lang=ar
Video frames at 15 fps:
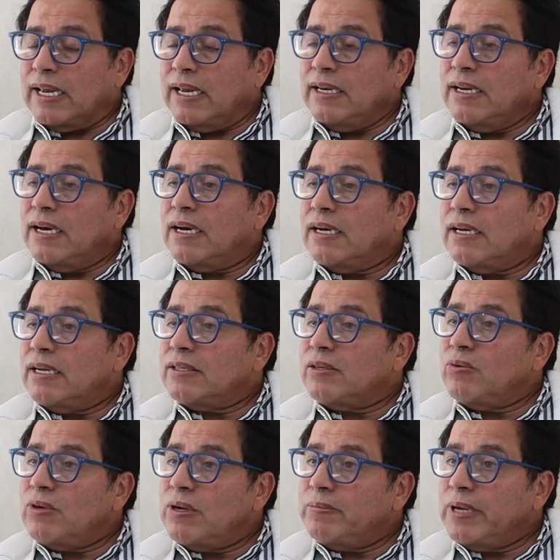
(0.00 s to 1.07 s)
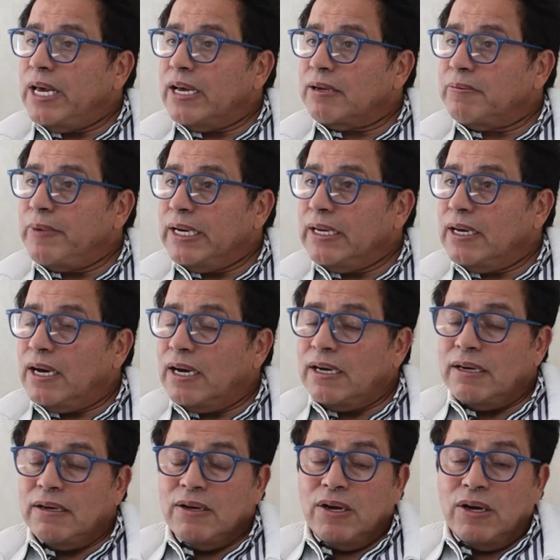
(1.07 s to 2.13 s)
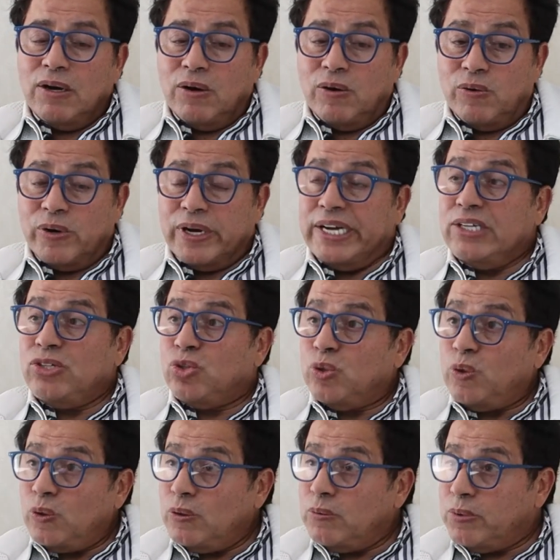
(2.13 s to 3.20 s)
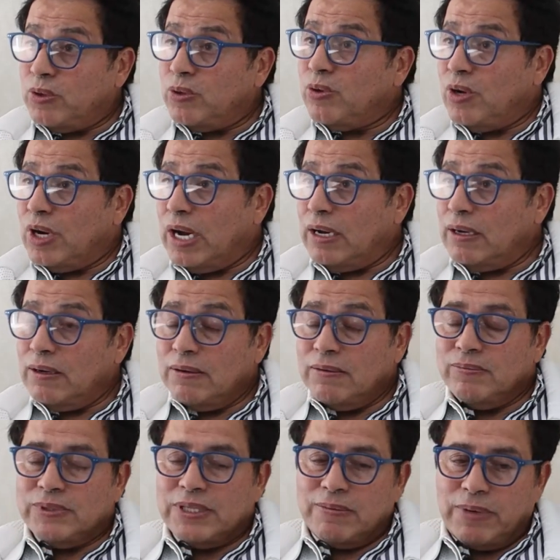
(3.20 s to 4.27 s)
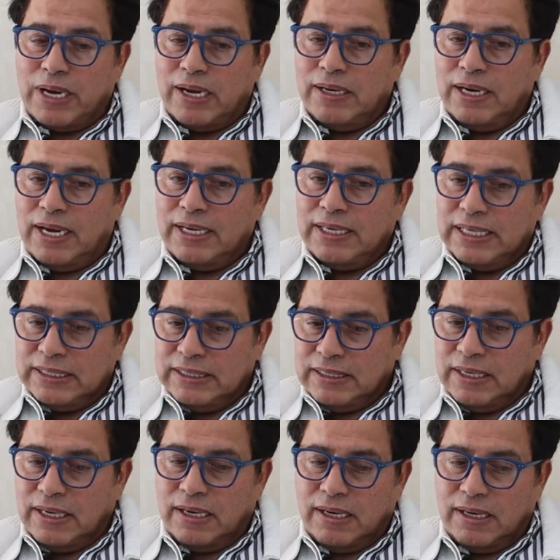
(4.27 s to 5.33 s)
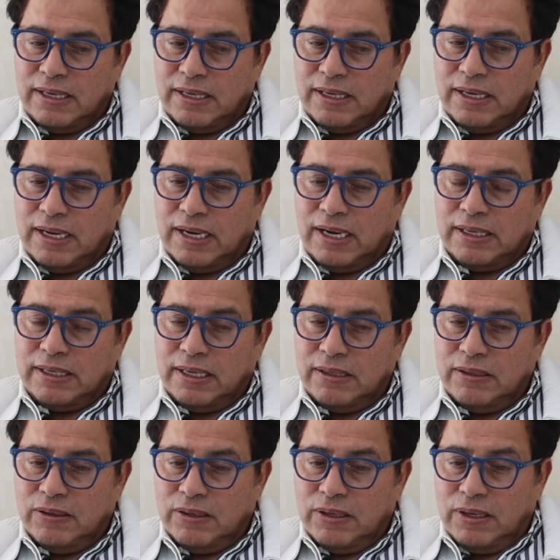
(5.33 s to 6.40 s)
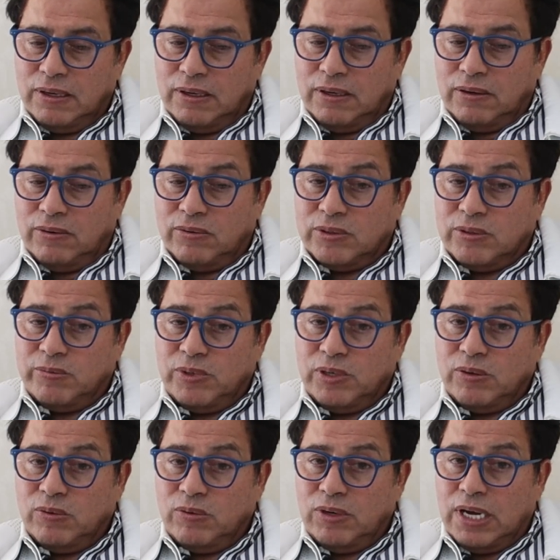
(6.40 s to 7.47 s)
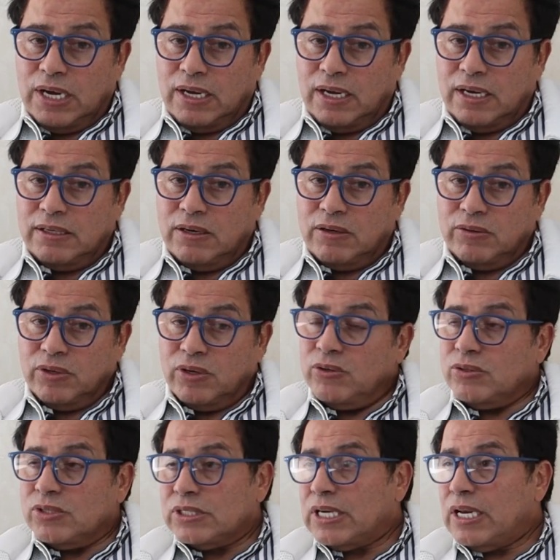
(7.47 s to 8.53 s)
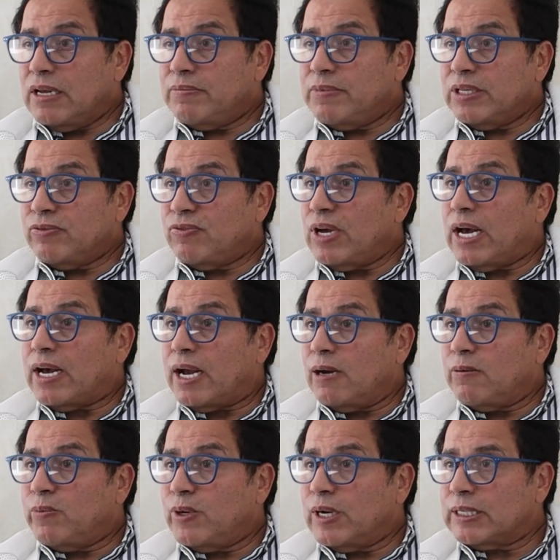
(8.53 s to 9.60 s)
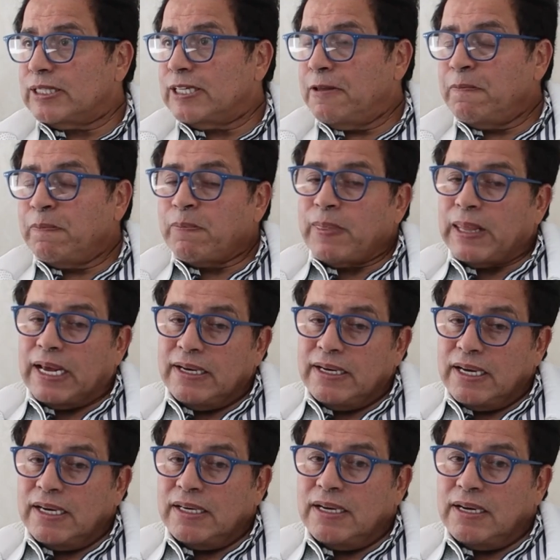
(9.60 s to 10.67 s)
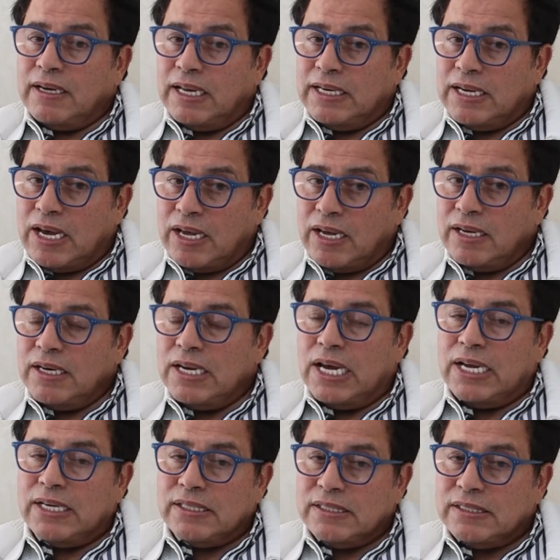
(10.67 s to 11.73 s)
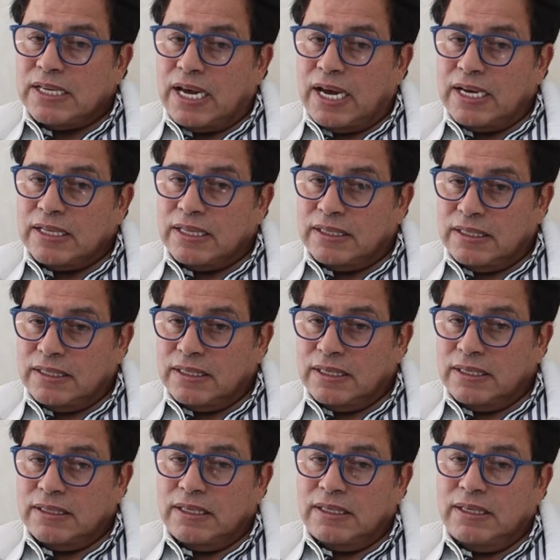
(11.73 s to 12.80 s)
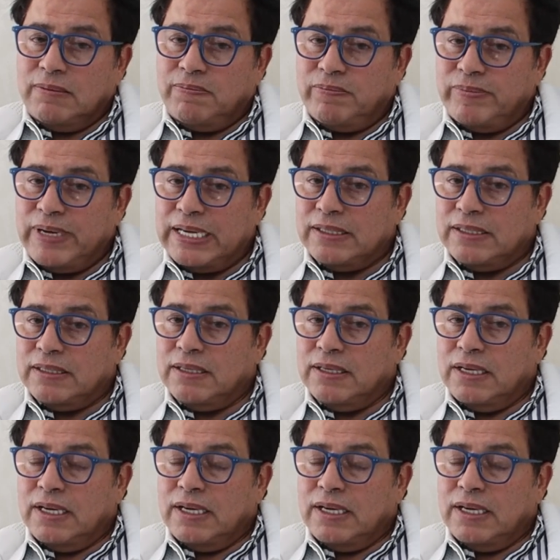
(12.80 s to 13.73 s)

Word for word: كاينه دوله باكملها وكاين شعوب اخرى متابعه الحالات ديال الريان ونتمنى الله انه يخرج سلامات في اقرب وقت لان الان هاد الساعات آه، اللي من بعد